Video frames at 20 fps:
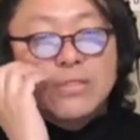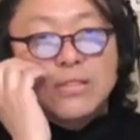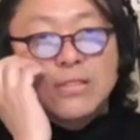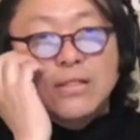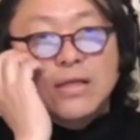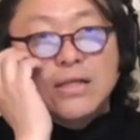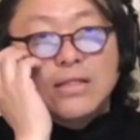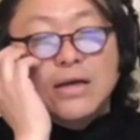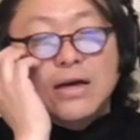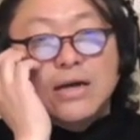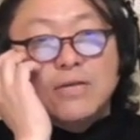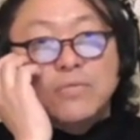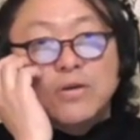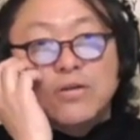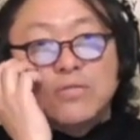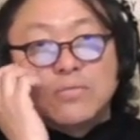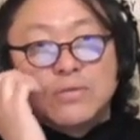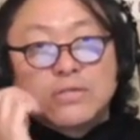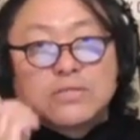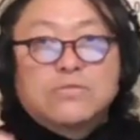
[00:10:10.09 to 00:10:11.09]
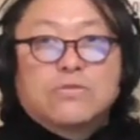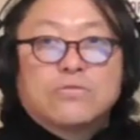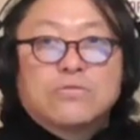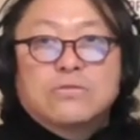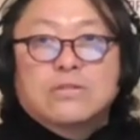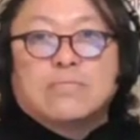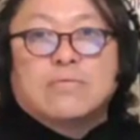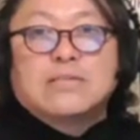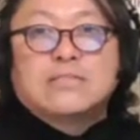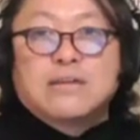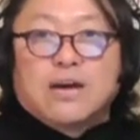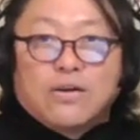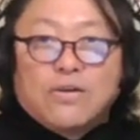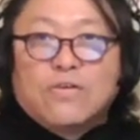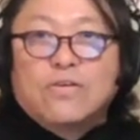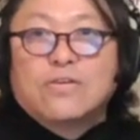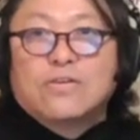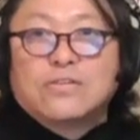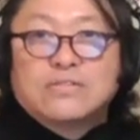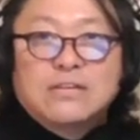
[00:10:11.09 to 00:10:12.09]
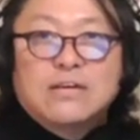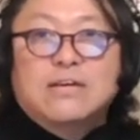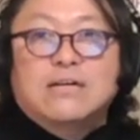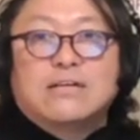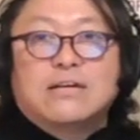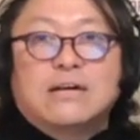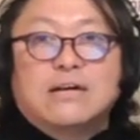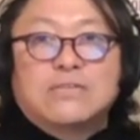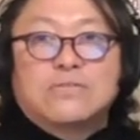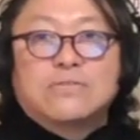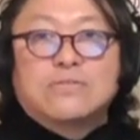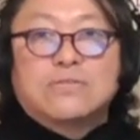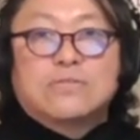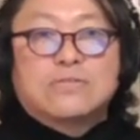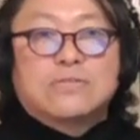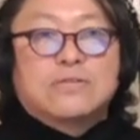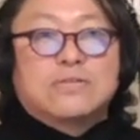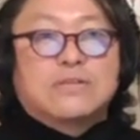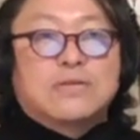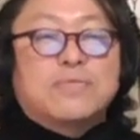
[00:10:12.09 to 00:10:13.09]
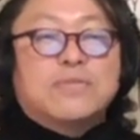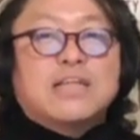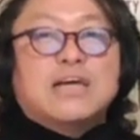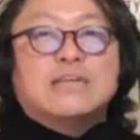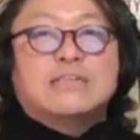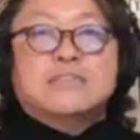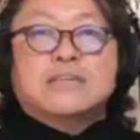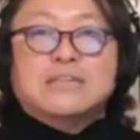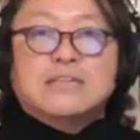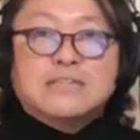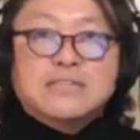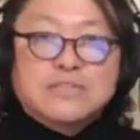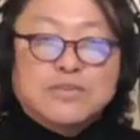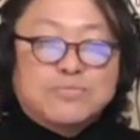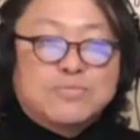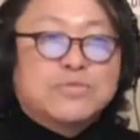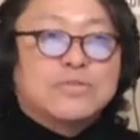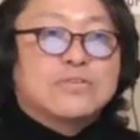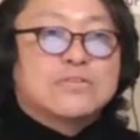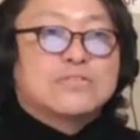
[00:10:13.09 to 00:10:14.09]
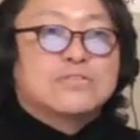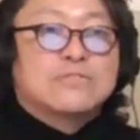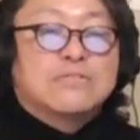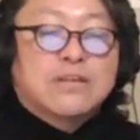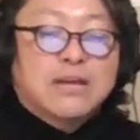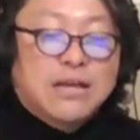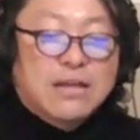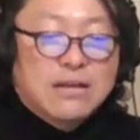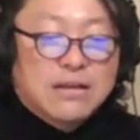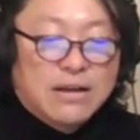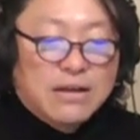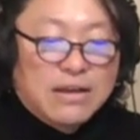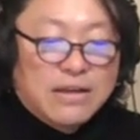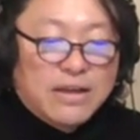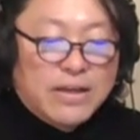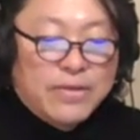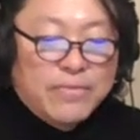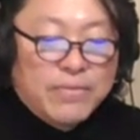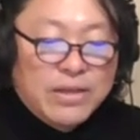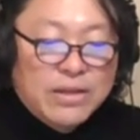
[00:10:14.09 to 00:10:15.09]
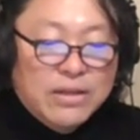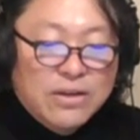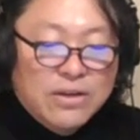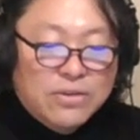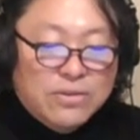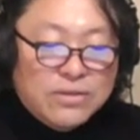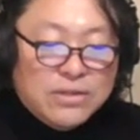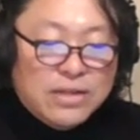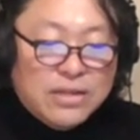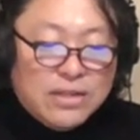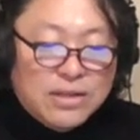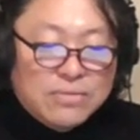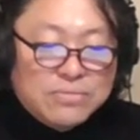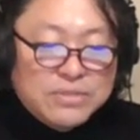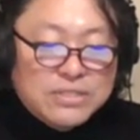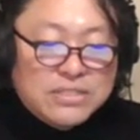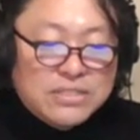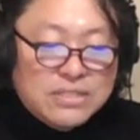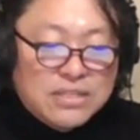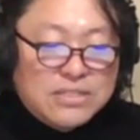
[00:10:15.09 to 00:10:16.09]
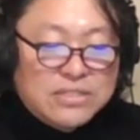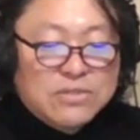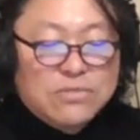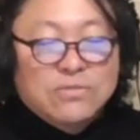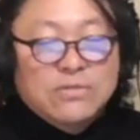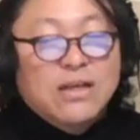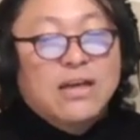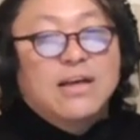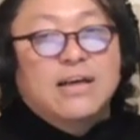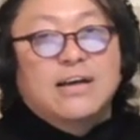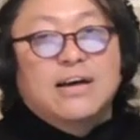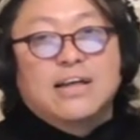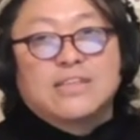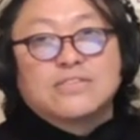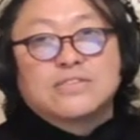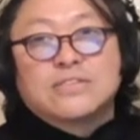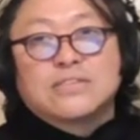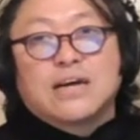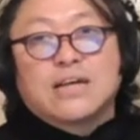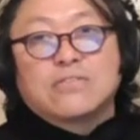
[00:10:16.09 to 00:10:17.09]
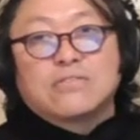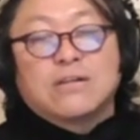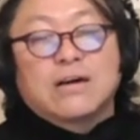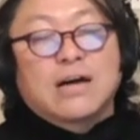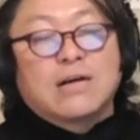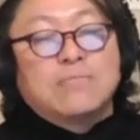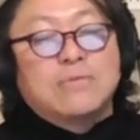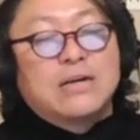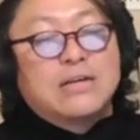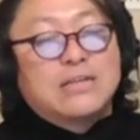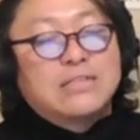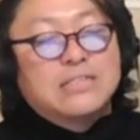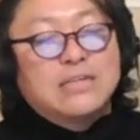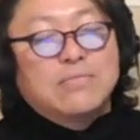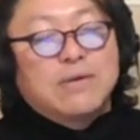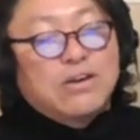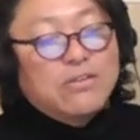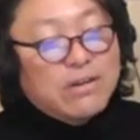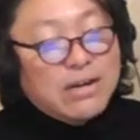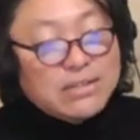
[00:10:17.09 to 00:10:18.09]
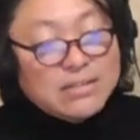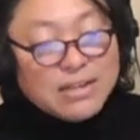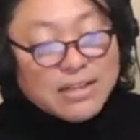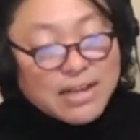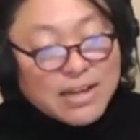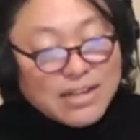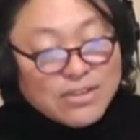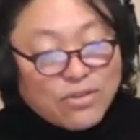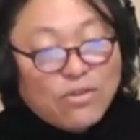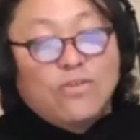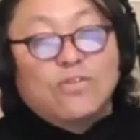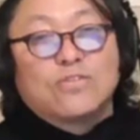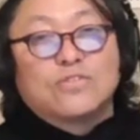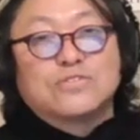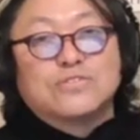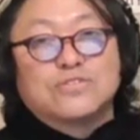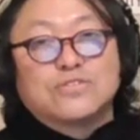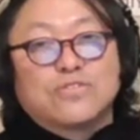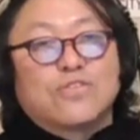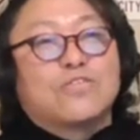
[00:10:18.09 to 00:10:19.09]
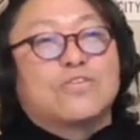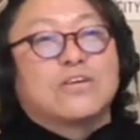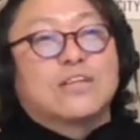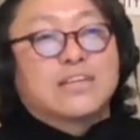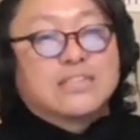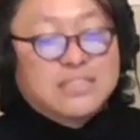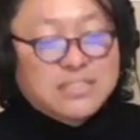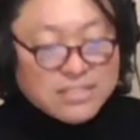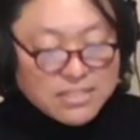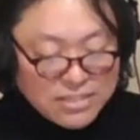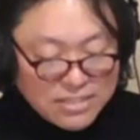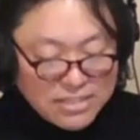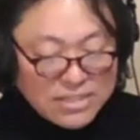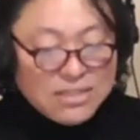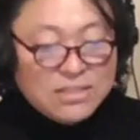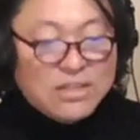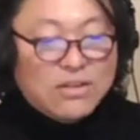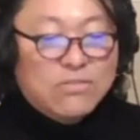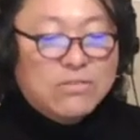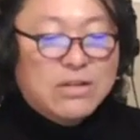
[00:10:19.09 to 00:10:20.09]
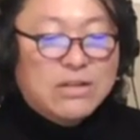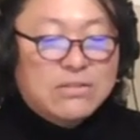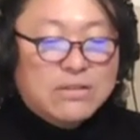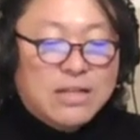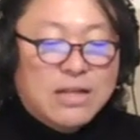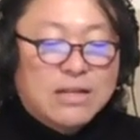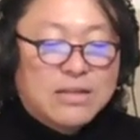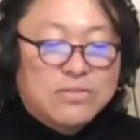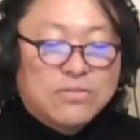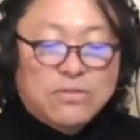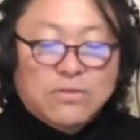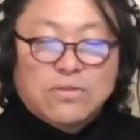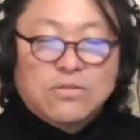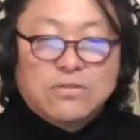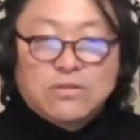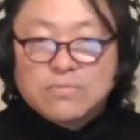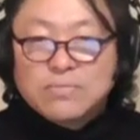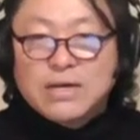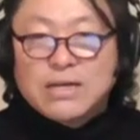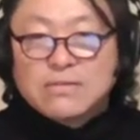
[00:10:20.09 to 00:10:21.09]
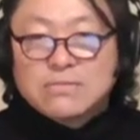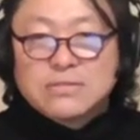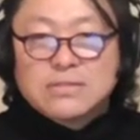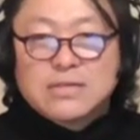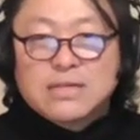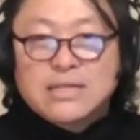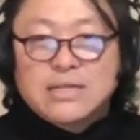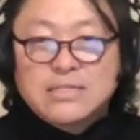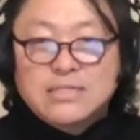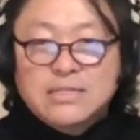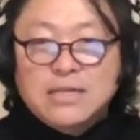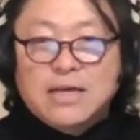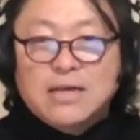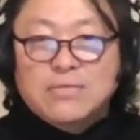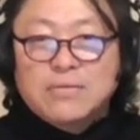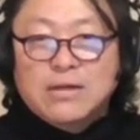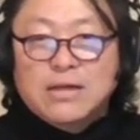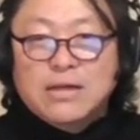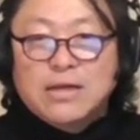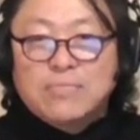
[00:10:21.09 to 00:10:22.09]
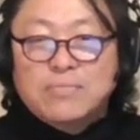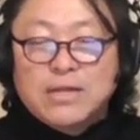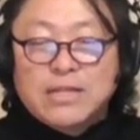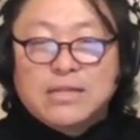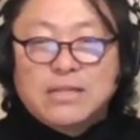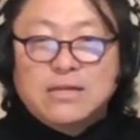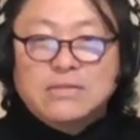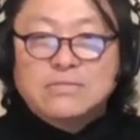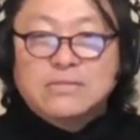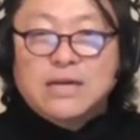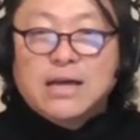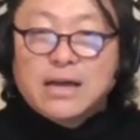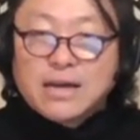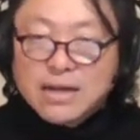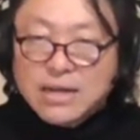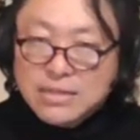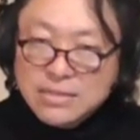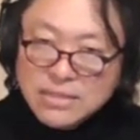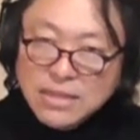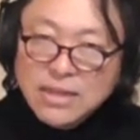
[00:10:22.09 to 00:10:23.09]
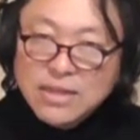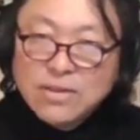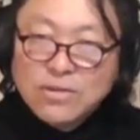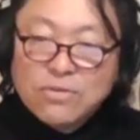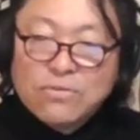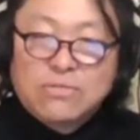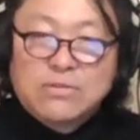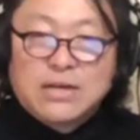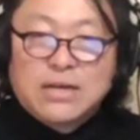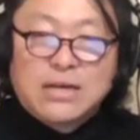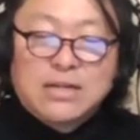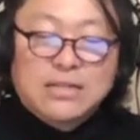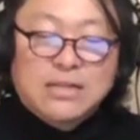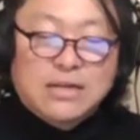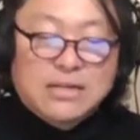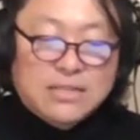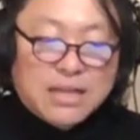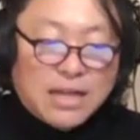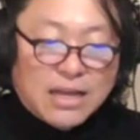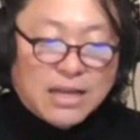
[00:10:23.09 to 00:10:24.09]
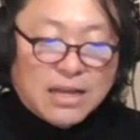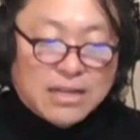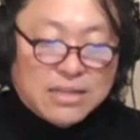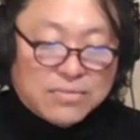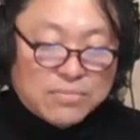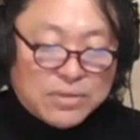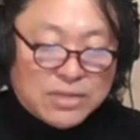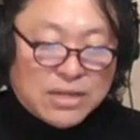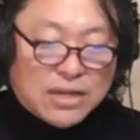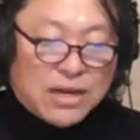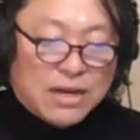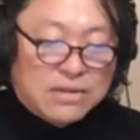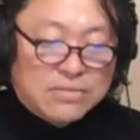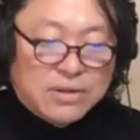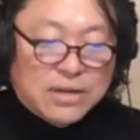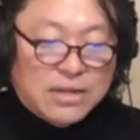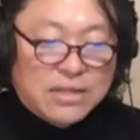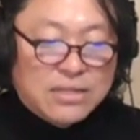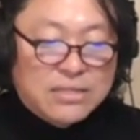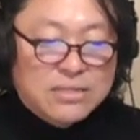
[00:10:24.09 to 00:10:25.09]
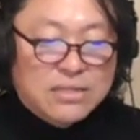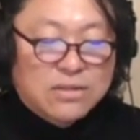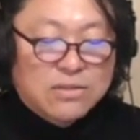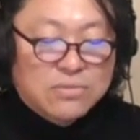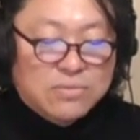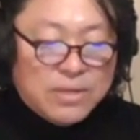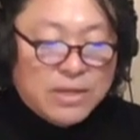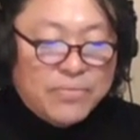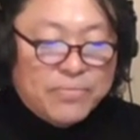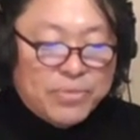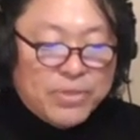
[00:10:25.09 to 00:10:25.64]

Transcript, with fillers: で、中山役もね、すごい踊ってましたよ。ね、あの、やっぱ達者ですよ、プロですよね。はい。これでね、無事にそのね、あのスターの仲間入りして、まあよかったなというところです。で、この後ね、一曲をまあいくつか出して、えー、めでたく演歌にね、本来やりたかった演歌に行かはるわけですけれどもね。